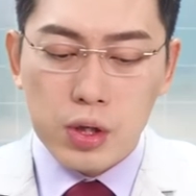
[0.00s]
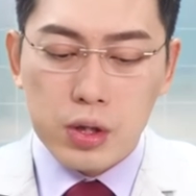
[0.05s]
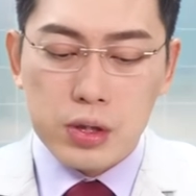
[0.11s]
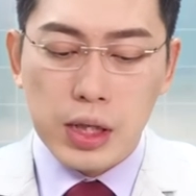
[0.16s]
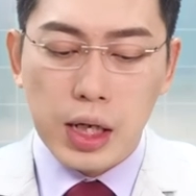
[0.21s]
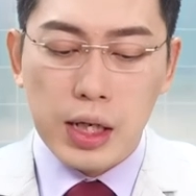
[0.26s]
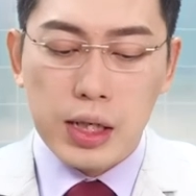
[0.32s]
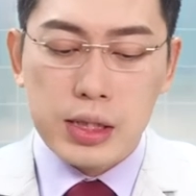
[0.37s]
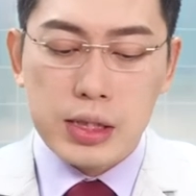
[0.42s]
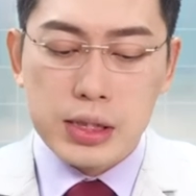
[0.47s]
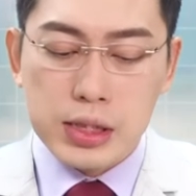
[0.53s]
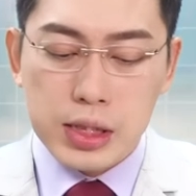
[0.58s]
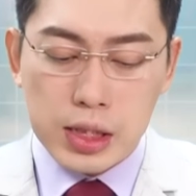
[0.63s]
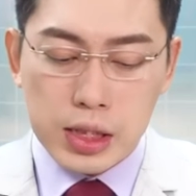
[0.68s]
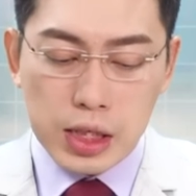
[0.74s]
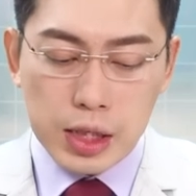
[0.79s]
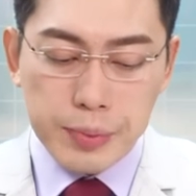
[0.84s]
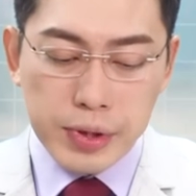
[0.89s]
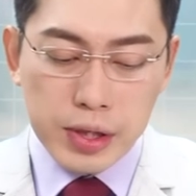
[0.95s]
那这
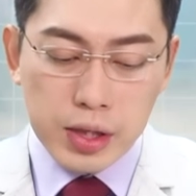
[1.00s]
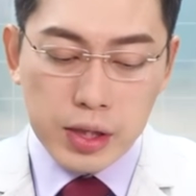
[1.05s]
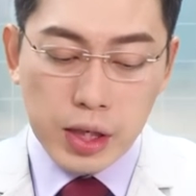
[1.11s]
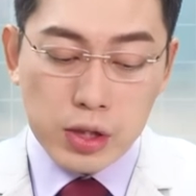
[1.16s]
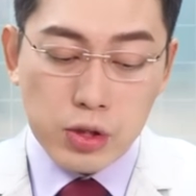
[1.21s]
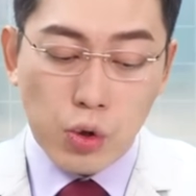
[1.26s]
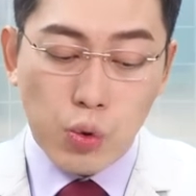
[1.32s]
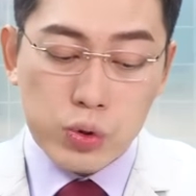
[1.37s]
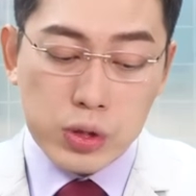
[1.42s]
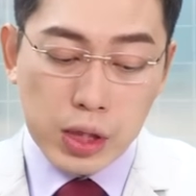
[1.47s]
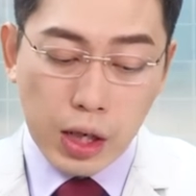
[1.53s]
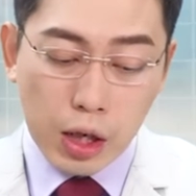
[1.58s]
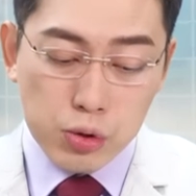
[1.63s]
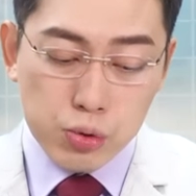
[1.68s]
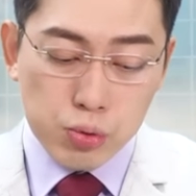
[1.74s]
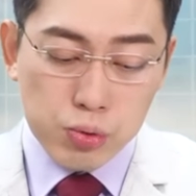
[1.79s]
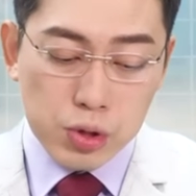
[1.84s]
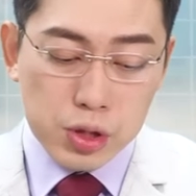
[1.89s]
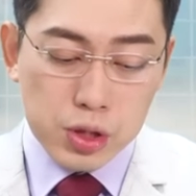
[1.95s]
个里面的内容，我再告
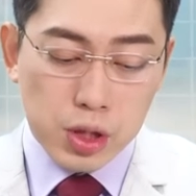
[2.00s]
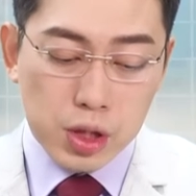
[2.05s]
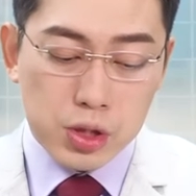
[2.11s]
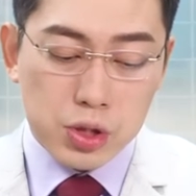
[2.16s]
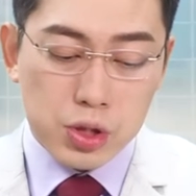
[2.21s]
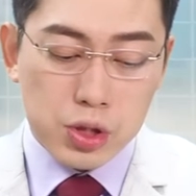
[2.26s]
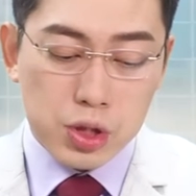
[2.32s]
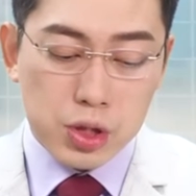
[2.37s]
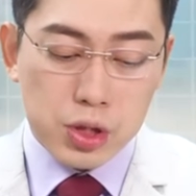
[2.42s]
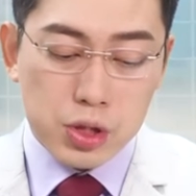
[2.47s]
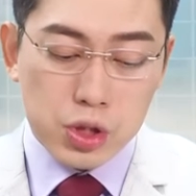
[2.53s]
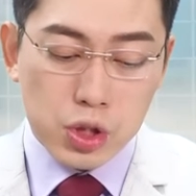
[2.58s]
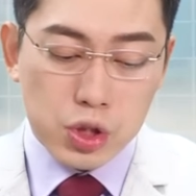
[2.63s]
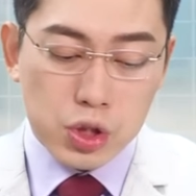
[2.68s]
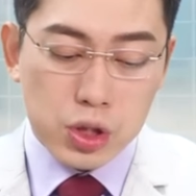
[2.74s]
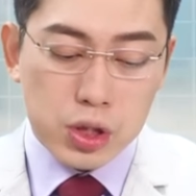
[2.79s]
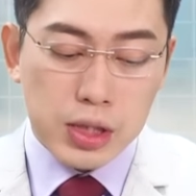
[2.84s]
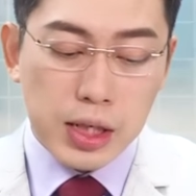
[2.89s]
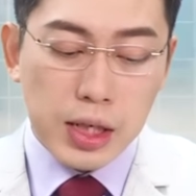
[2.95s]
诉你一件事情，这
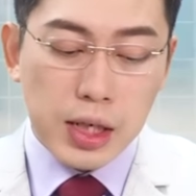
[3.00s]
是。